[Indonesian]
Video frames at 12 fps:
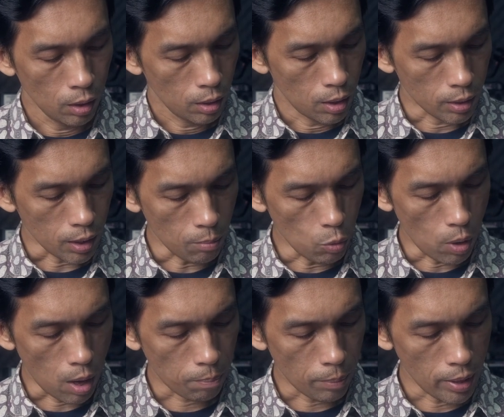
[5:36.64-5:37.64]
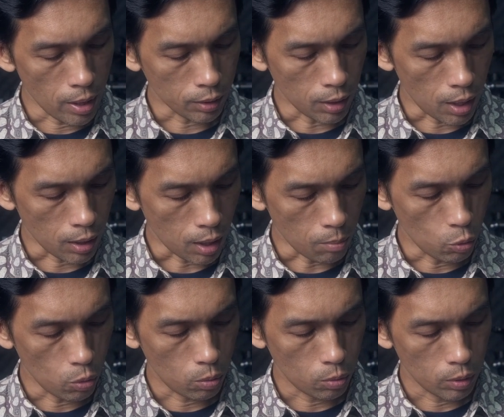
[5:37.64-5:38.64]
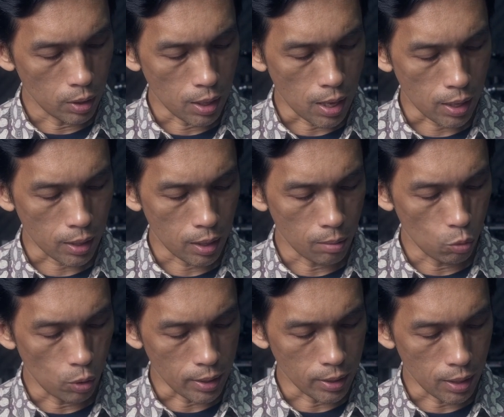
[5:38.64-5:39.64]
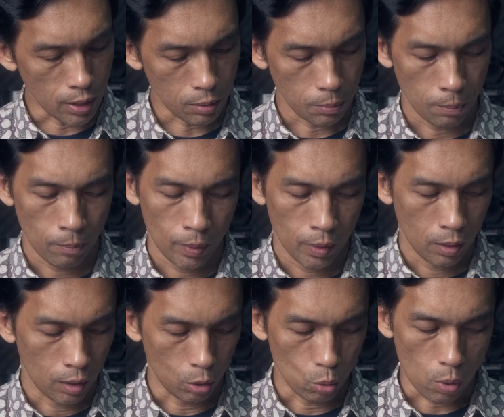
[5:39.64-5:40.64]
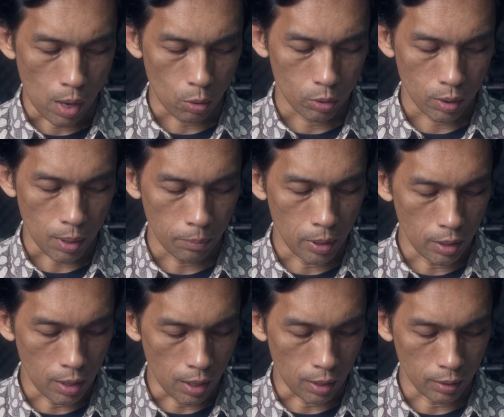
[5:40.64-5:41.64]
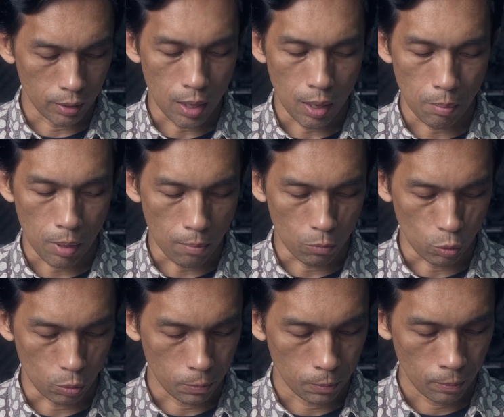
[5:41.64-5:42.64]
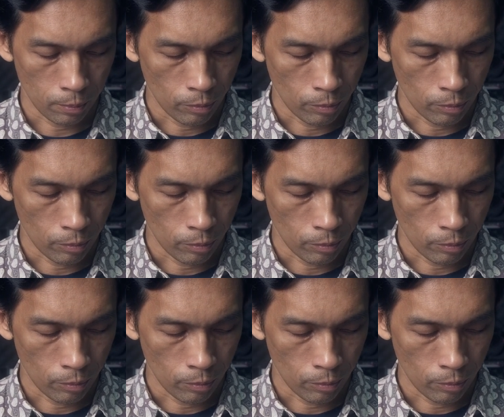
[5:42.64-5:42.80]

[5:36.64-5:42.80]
Dan kamu apa yang telah kamu dengar dari mulanya, itu harus tetap tinggal di dalam kamu